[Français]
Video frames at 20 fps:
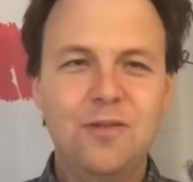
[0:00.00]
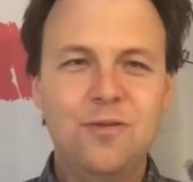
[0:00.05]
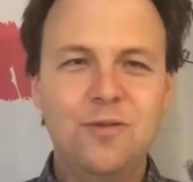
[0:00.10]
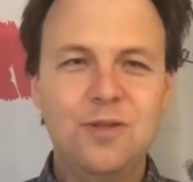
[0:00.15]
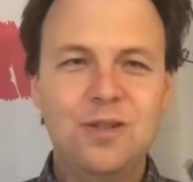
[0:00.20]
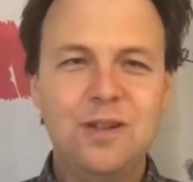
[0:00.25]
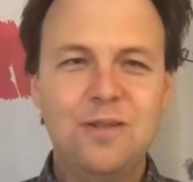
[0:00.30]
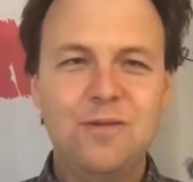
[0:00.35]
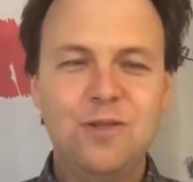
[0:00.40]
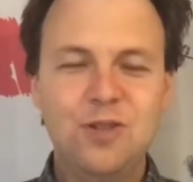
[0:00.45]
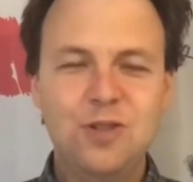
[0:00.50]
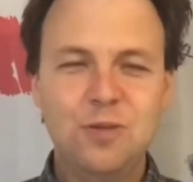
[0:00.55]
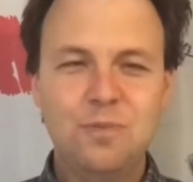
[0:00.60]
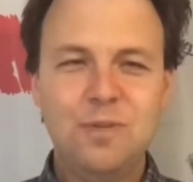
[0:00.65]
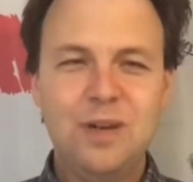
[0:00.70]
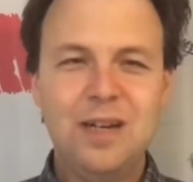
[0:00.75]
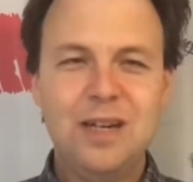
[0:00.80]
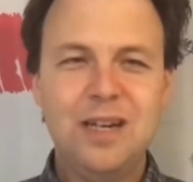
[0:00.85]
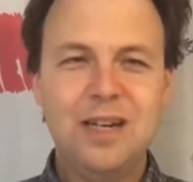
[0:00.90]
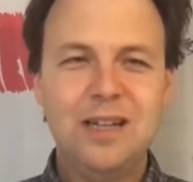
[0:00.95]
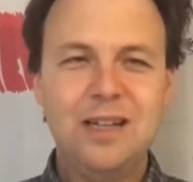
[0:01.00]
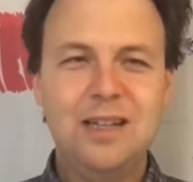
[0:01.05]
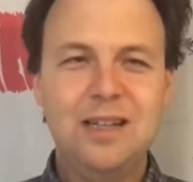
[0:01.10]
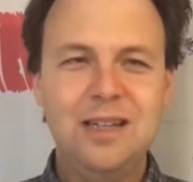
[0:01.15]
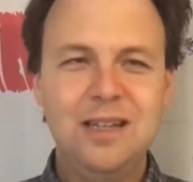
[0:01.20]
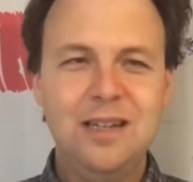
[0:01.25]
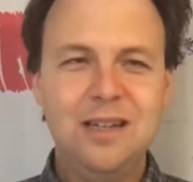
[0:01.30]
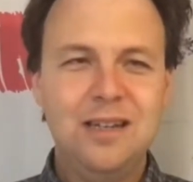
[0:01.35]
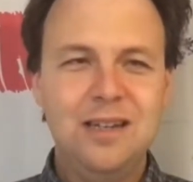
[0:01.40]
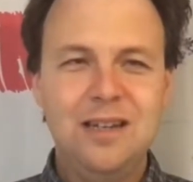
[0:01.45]
Vous avez sûrement
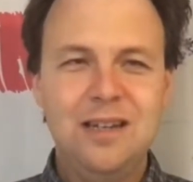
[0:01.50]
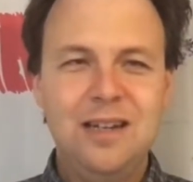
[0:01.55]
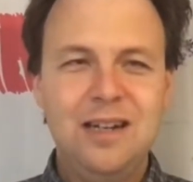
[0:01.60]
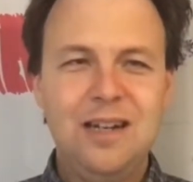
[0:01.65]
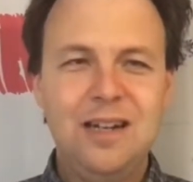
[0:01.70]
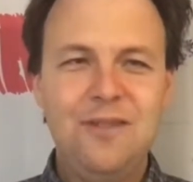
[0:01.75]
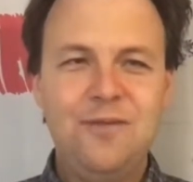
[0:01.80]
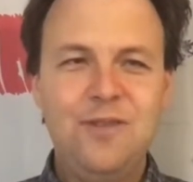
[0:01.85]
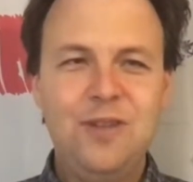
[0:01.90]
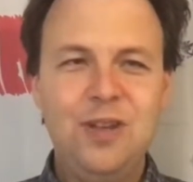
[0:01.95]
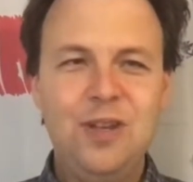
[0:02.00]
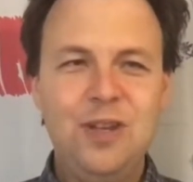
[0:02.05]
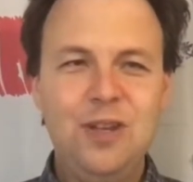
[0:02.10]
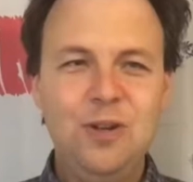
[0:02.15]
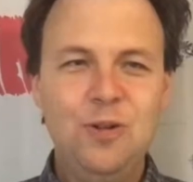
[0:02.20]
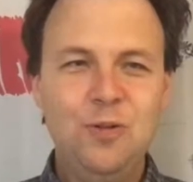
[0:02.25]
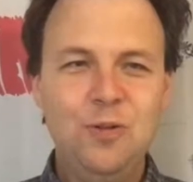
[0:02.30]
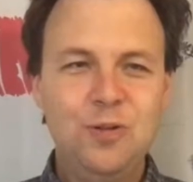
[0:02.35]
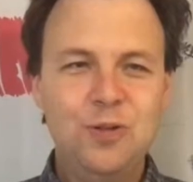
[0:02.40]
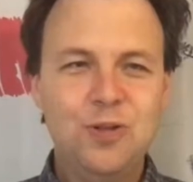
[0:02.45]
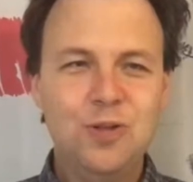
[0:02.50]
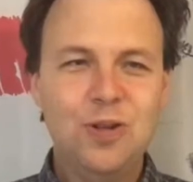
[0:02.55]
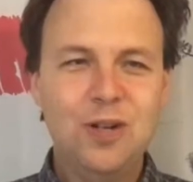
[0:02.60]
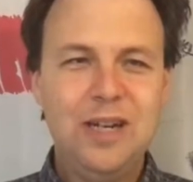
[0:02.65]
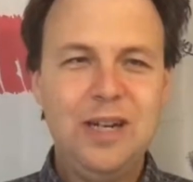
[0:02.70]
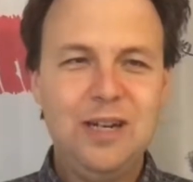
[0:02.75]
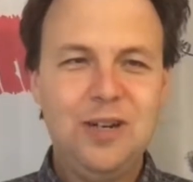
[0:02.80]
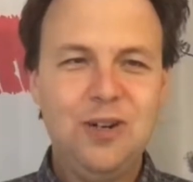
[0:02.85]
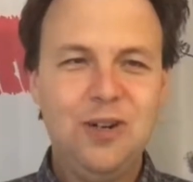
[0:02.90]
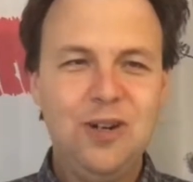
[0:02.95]
regardé la vidéo sur
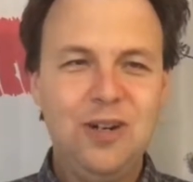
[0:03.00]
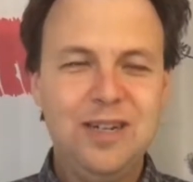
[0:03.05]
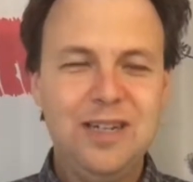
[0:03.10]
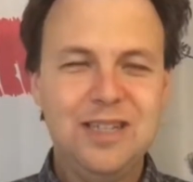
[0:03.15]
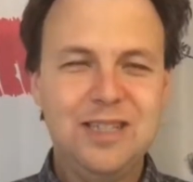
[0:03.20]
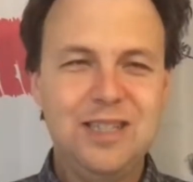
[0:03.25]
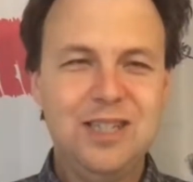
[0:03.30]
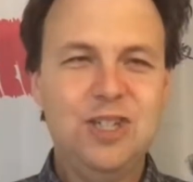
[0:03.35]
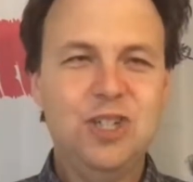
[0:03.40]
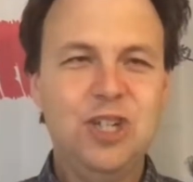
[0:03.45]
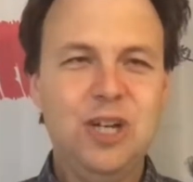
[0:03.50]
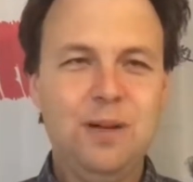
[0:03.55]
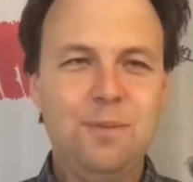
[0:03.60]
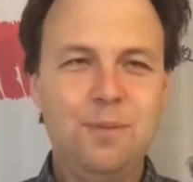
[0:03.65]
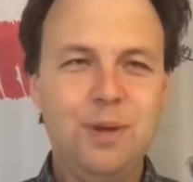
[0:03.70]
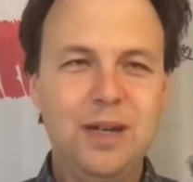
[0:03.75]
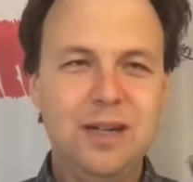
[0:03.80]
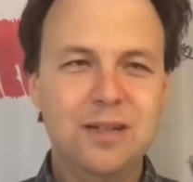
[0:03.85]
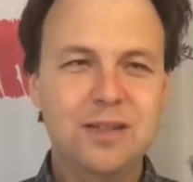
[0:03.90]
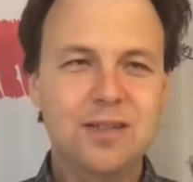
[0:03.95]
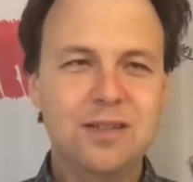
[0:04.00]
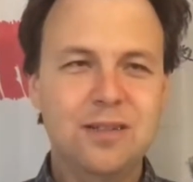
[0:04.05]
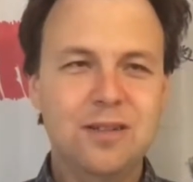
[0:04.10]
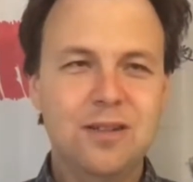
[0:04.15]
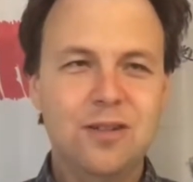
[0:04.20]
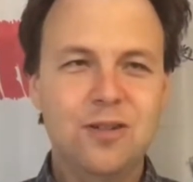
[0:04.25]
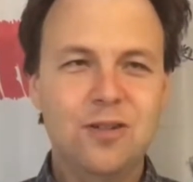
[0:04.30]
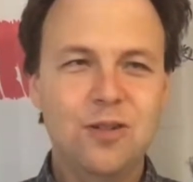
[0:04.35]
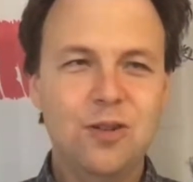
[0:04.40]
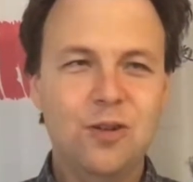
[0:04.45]
l'école, qu'est-ce que j'en pense.
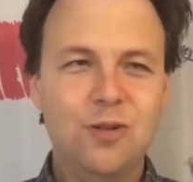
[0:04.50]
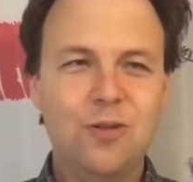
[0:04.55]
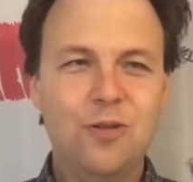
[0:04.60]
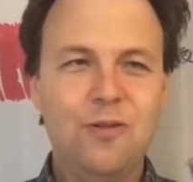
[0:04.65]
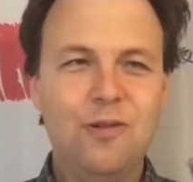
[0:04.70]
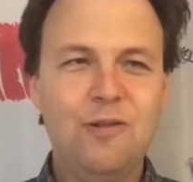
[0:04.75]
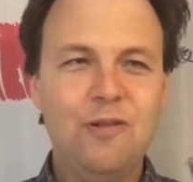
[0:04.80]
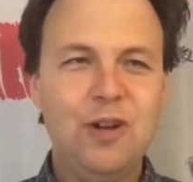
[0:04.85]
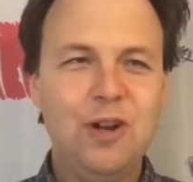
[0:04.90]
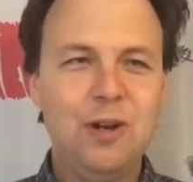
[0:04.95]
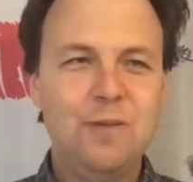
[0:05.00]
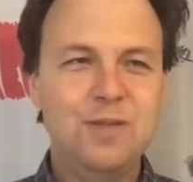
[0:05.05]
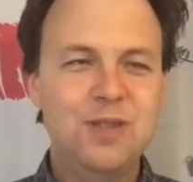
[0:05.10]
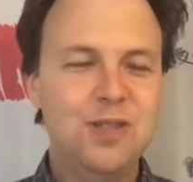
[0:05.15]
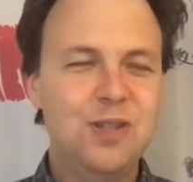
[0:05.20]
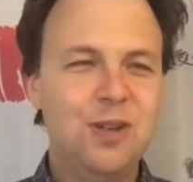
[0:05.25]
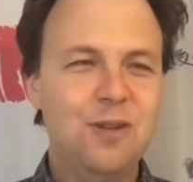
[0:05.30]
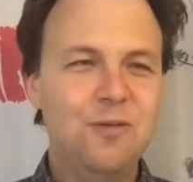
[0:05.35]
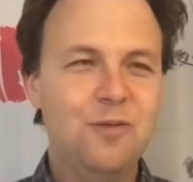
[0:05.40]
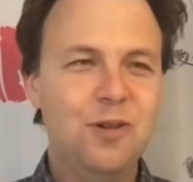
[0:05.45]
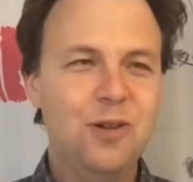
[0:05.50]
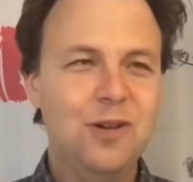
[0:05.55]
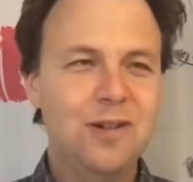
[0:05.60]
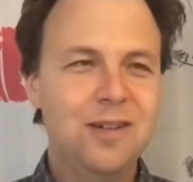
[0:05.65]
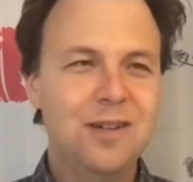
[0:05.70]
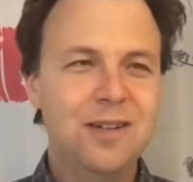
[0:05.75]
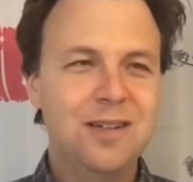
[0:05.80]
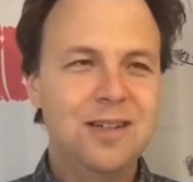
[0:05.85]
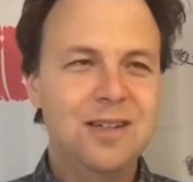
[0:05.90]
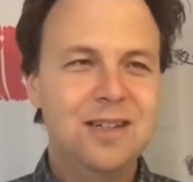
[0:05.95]
Donc, on va faire un petit devoir.